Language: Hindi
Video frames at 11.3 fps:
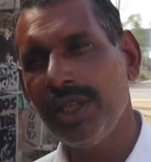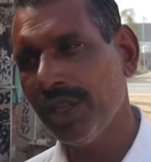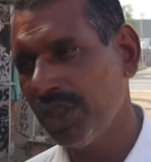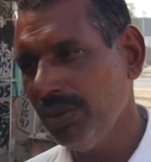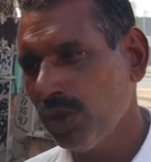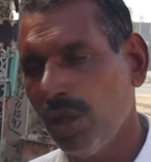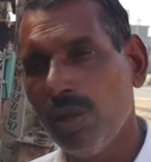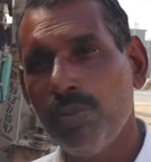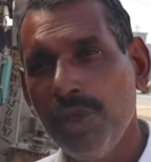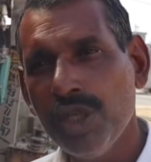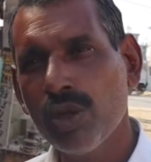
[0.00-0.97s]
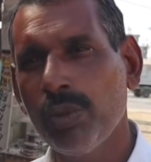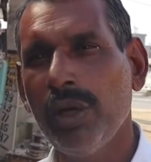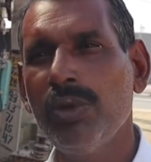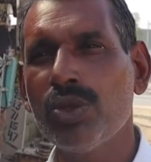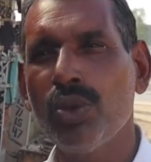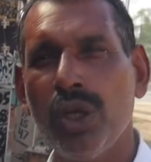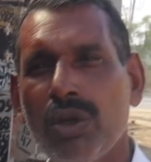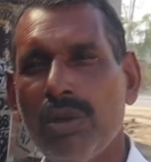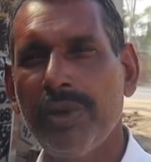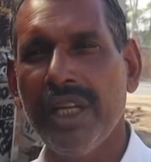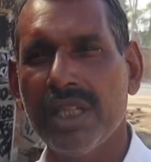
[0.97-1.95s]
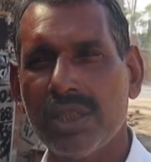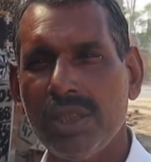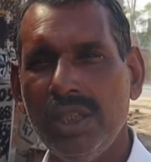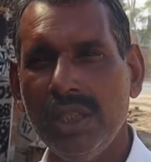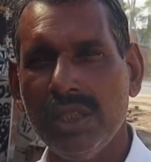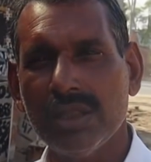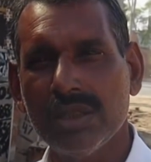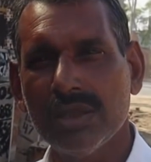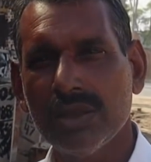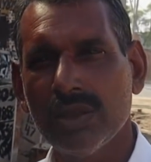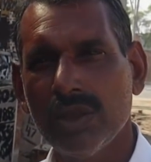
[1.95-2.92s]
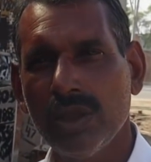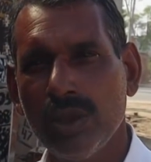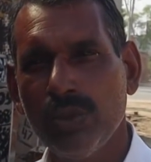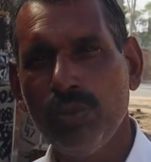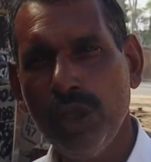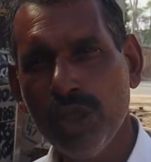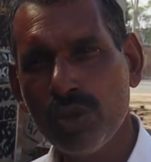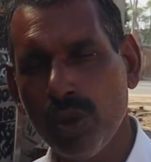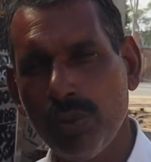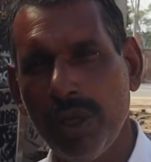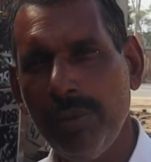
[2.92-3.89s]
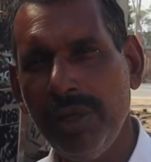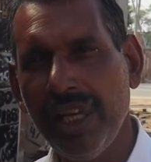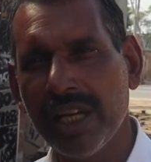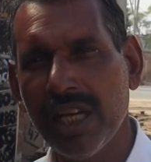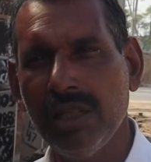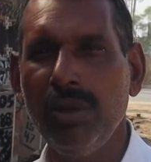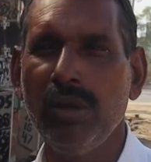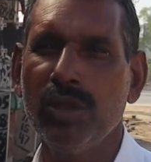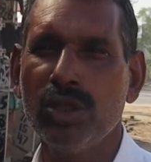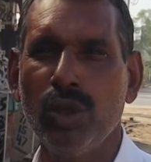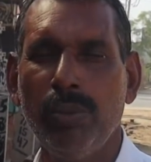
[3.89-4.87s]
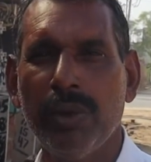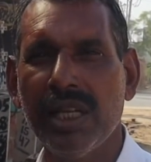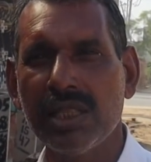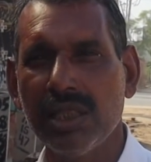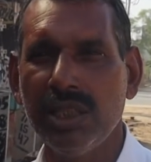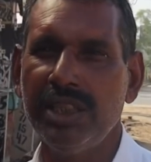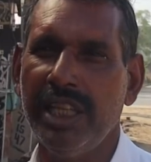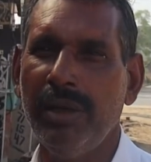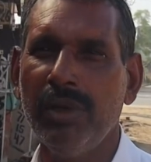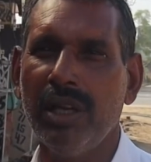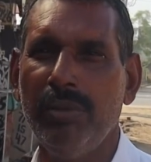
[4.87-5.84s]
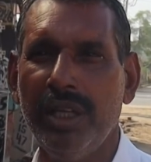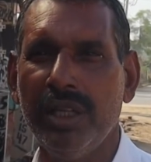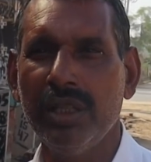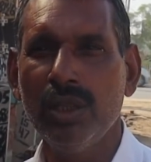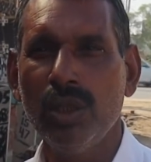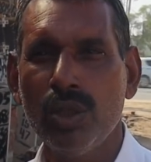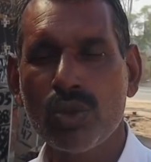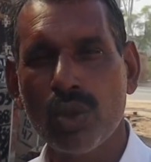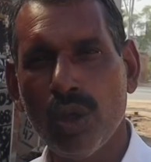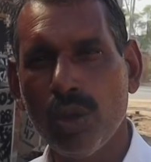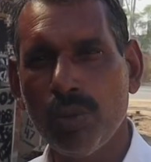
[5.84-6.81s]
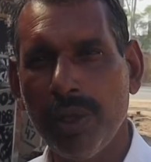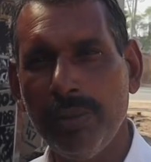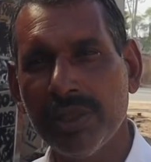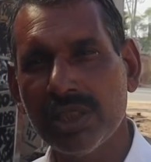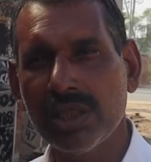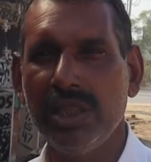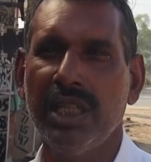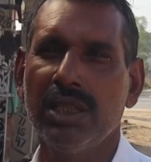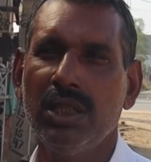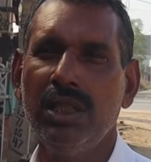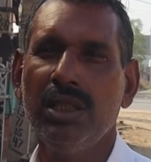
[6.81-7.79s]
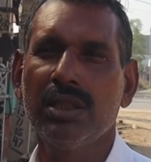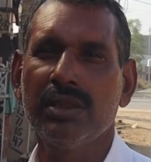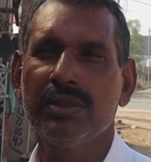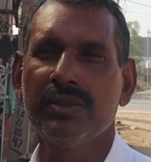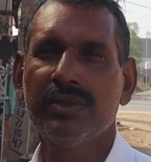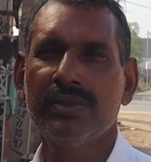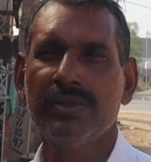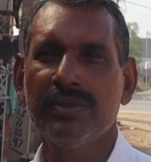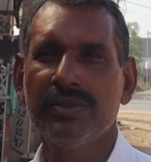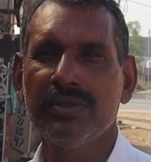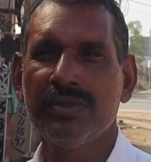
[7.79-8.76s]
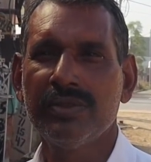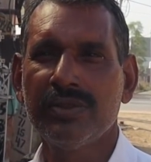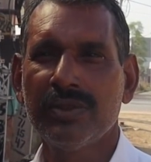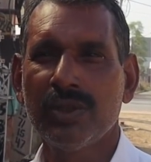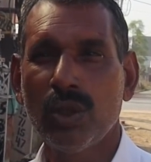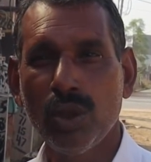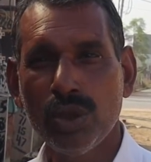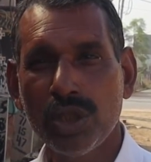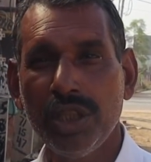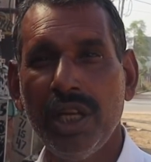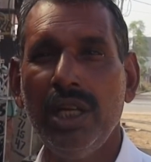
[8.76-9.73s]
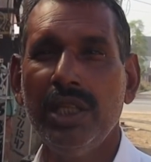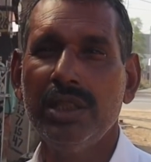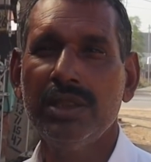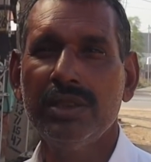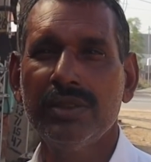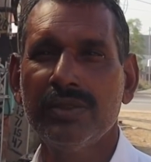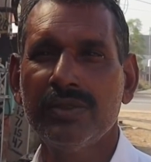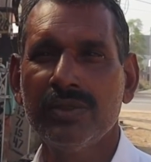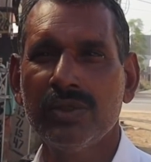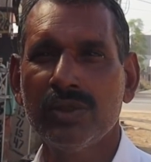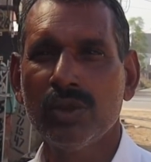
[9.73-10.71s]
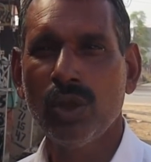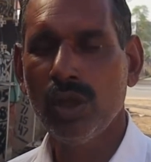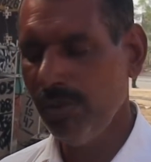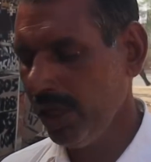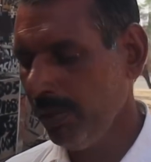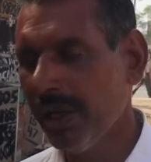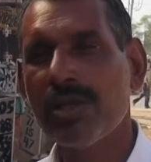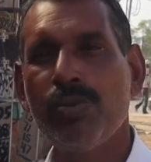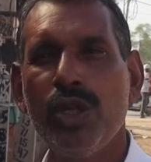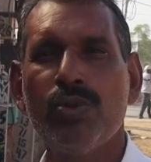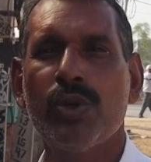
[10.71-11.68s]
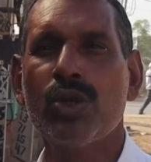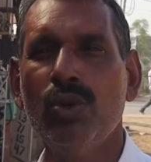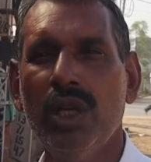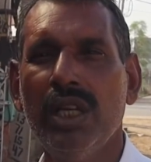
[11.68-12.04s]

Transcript: खेती में तो बीस रुपए मजदूरी कौन पड़ा करती बीस रुपए भी एक आदमी मजदूरी पांच सदस्य हैं हम घर में हम्म। सौ रुपए बचत नहीं आती रोज की डेली की और मेरे पास बीस पशु